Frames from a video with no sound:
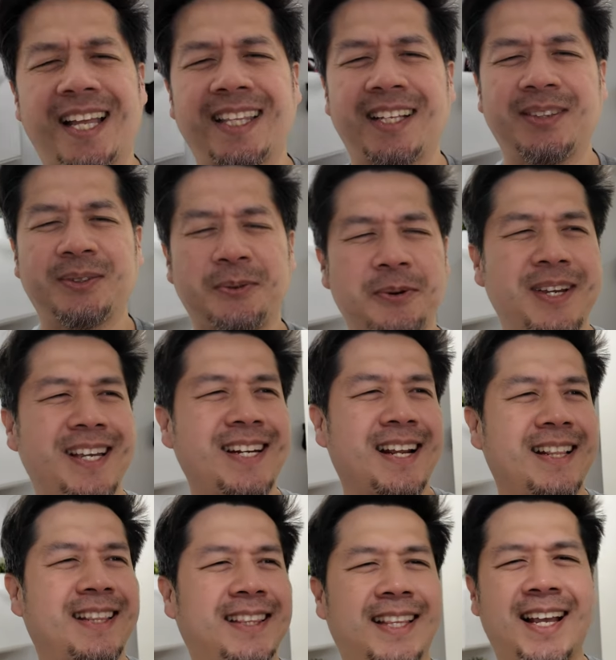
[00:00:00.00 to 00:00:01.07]
natin itong
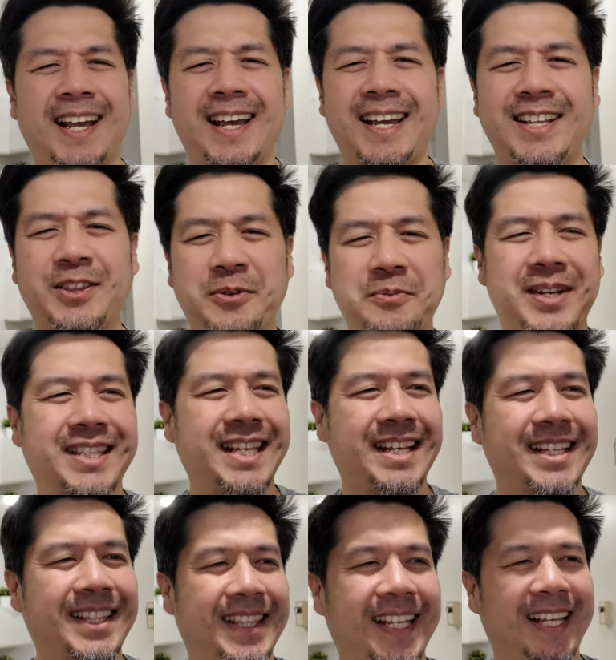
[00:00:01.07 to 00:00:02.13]
inantay.
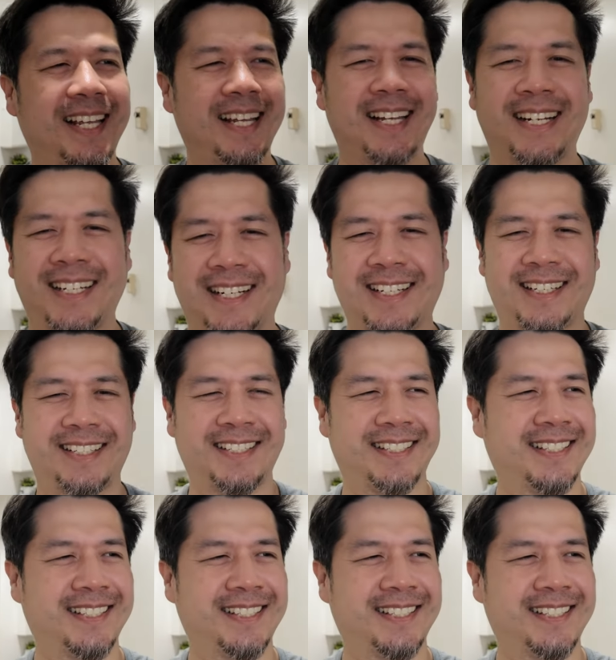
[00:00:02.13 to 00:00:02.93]
Dumating din.